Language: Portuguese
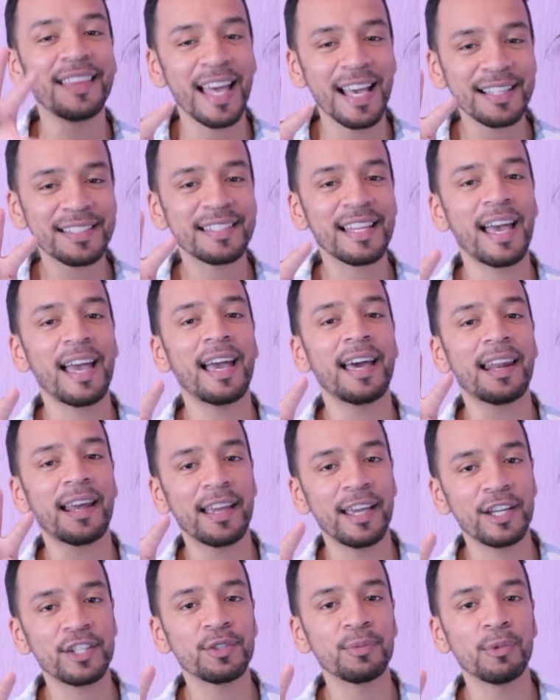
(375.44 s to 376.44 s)
Nessa era
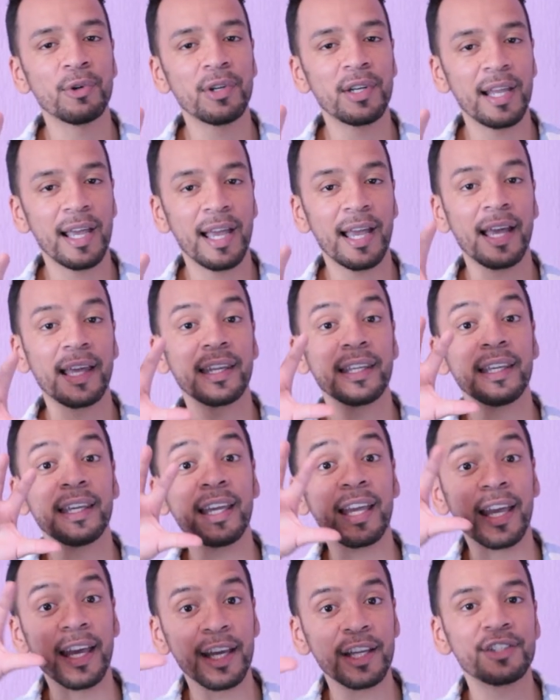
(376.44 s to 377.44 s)
Rede Mulher e
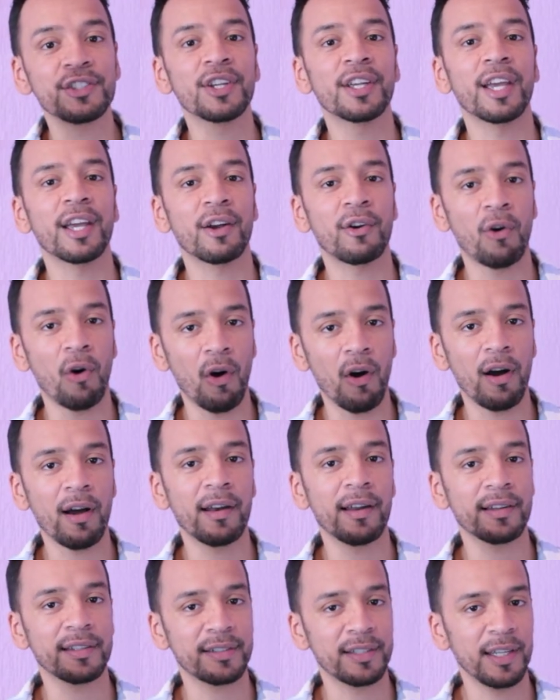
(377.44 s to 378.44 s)
Rede
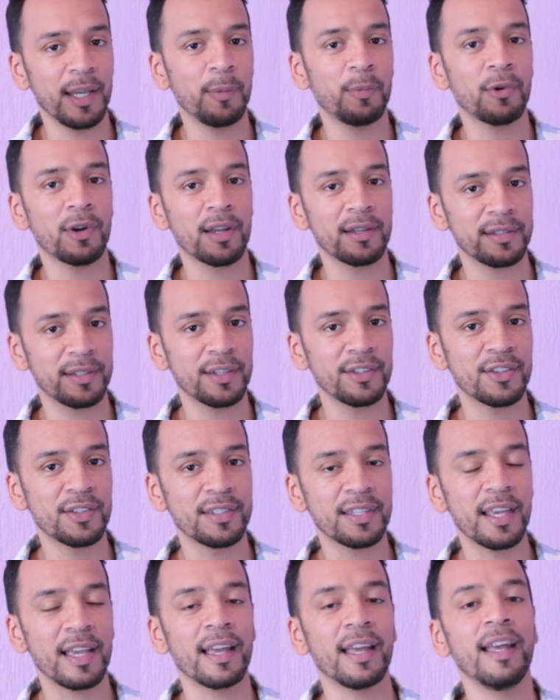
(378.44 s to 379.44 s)
Record, assim por assim
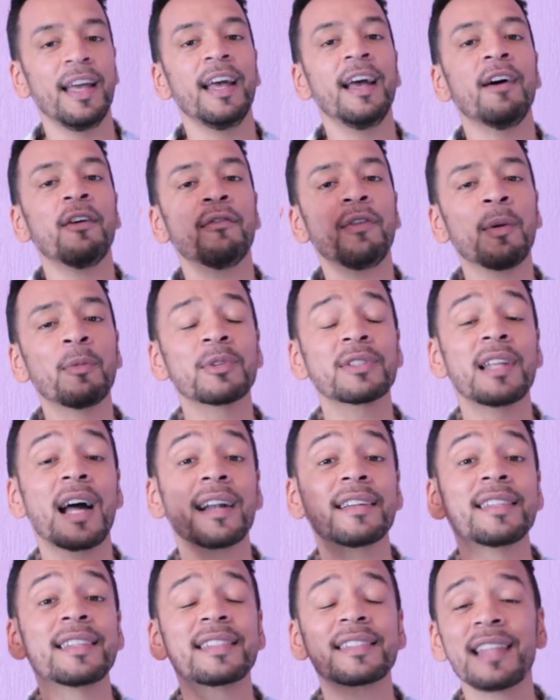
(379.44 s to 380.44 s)
dizer, vamos
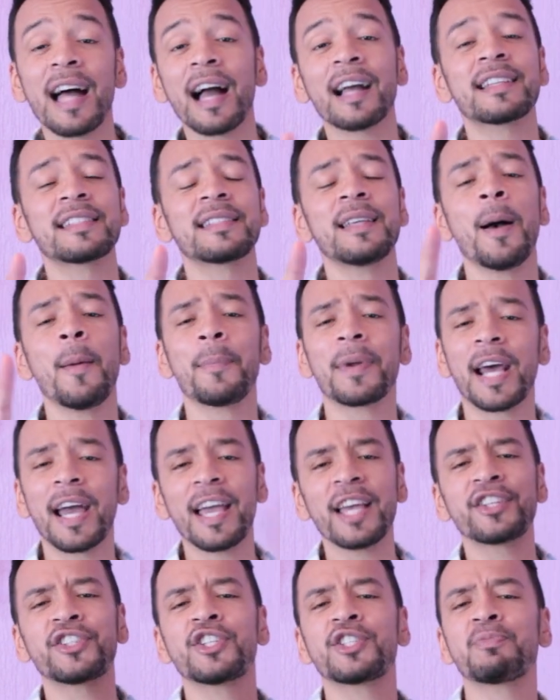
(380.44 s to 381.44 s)
dar destaques para
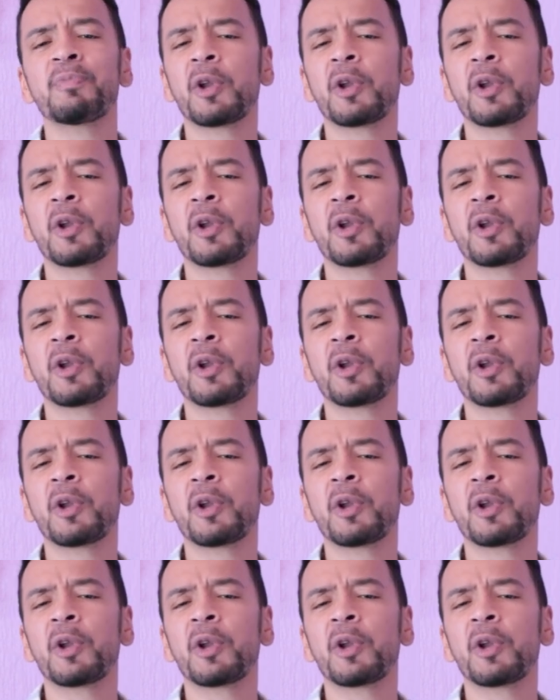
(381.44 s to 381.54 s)
estes